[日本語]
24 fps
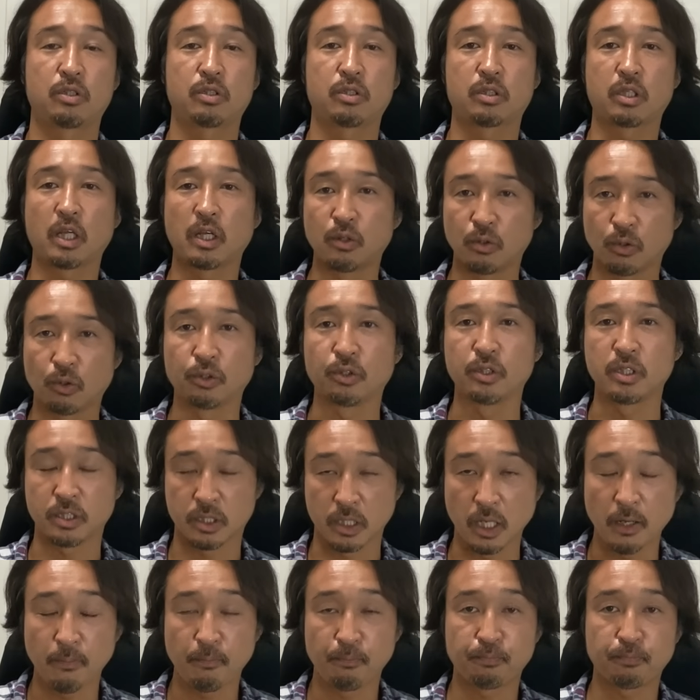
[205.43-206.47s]
ていうことです
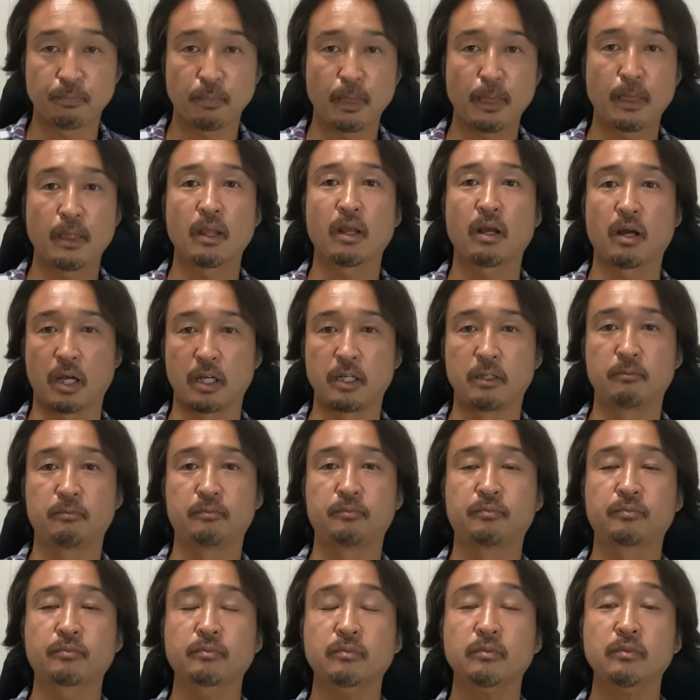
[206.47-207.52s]
ね。はい。
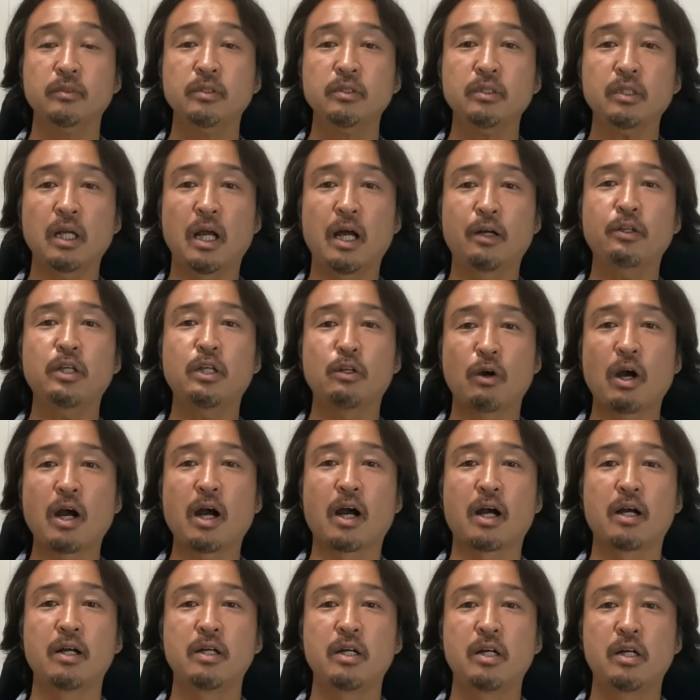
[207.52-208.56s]
あるい
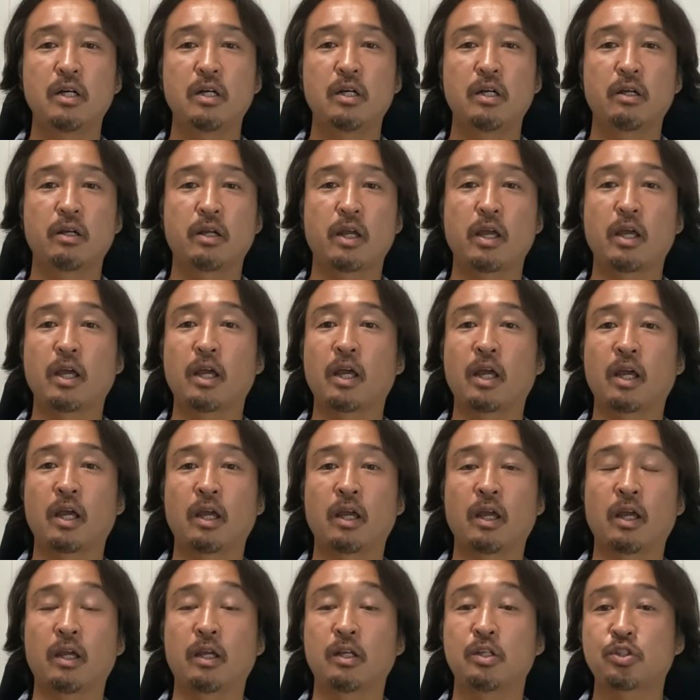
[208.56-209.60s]
は、
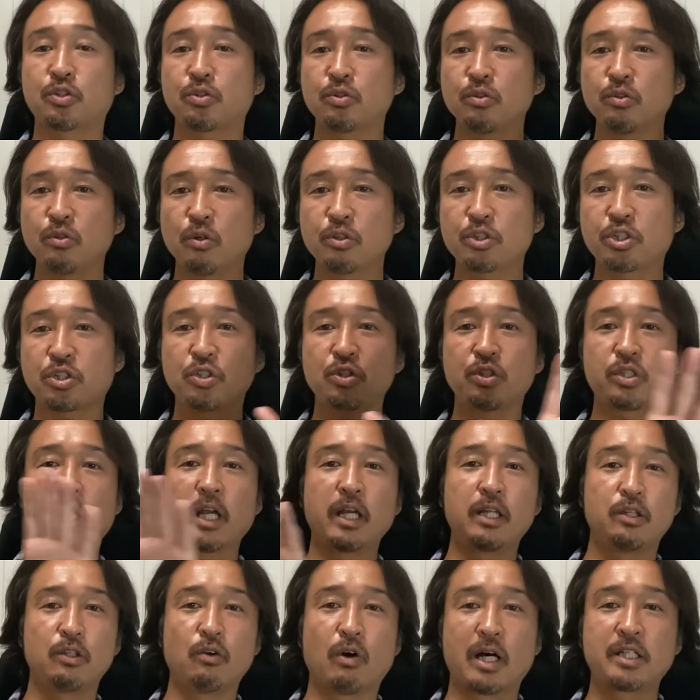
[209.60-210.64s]
えー、中央集
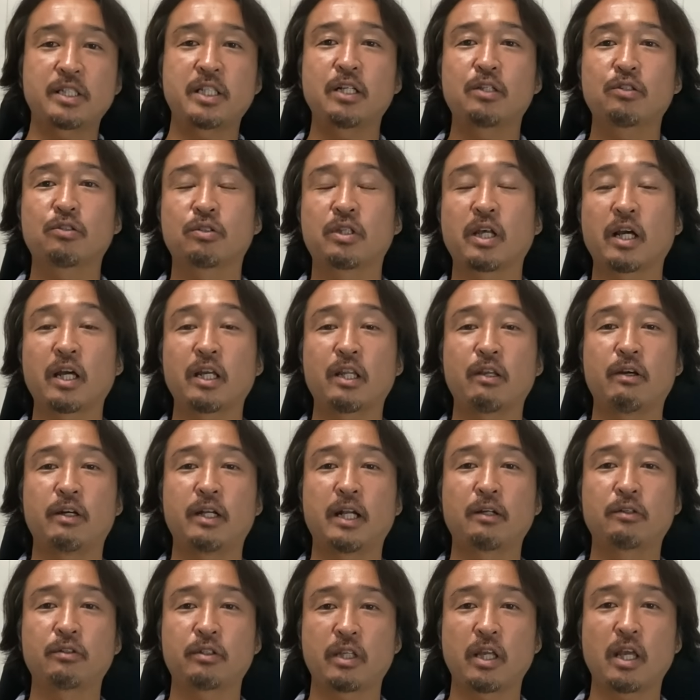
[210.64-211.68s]
権のアセットだけでは
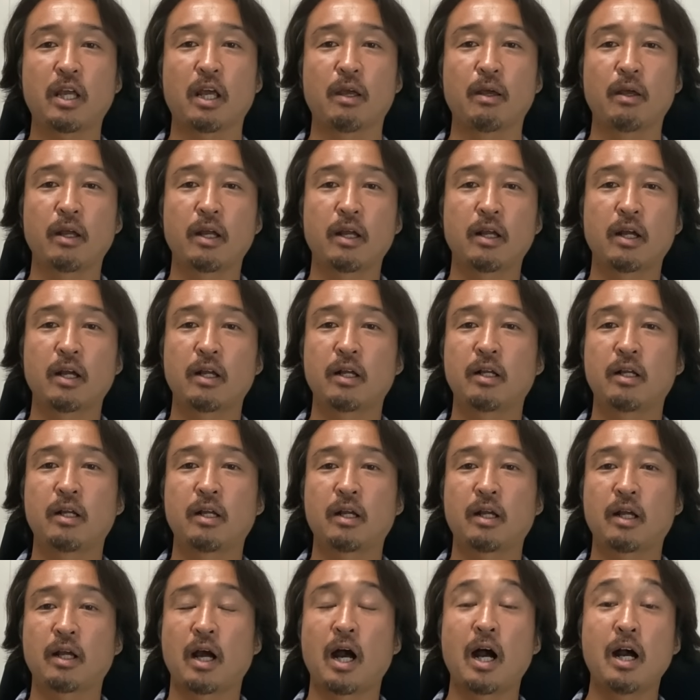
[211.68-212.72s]
なくて、
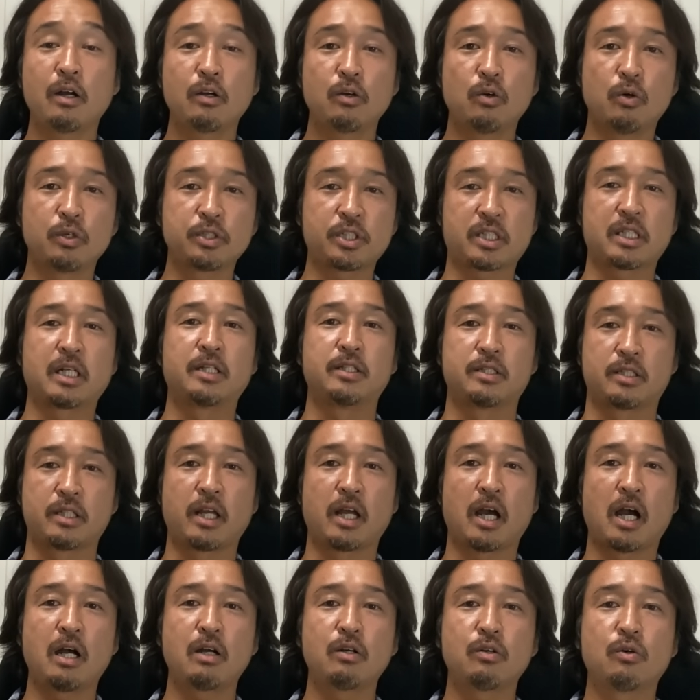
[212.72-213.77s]
暗号資産ですね。
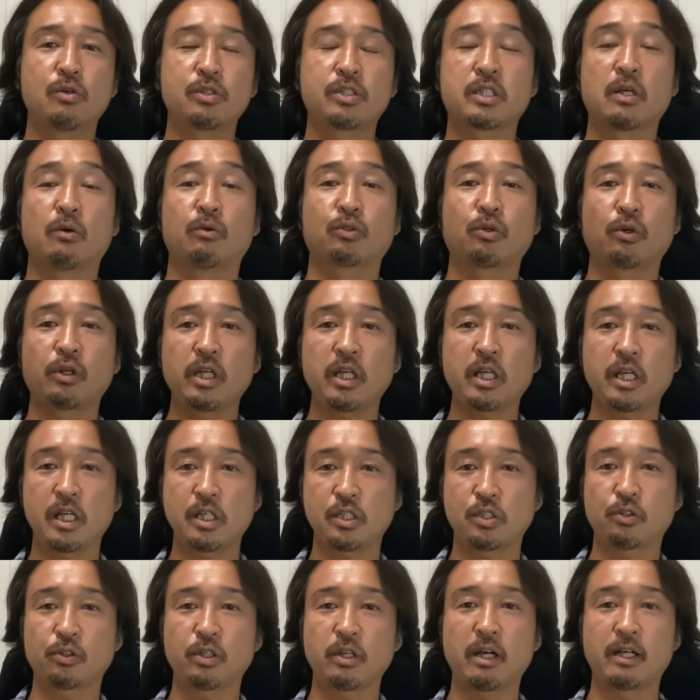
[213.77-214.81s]
暗号資産を取引
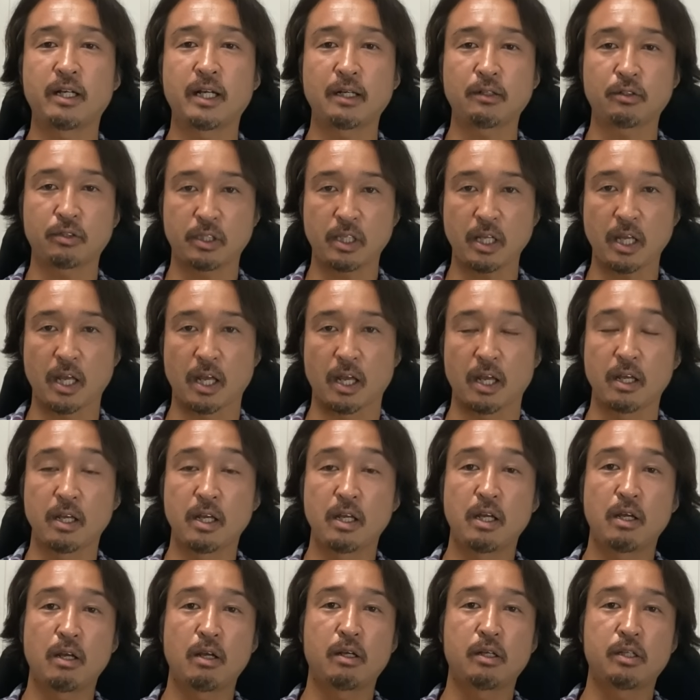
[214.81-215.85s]
所ではなくて、
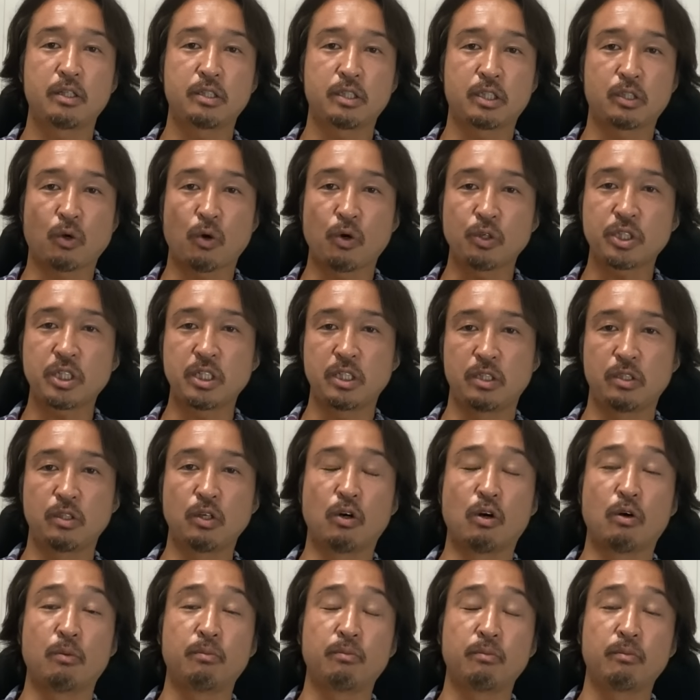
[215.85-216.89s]
個人
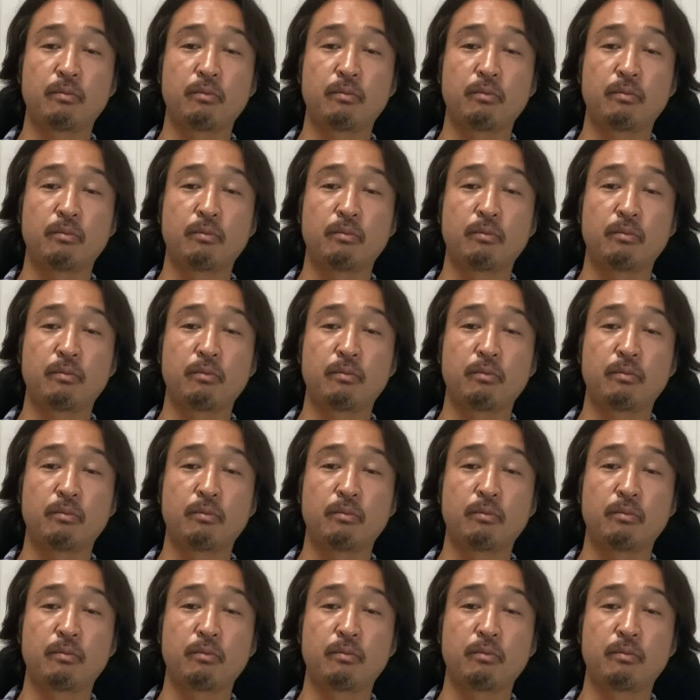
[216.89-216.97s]
の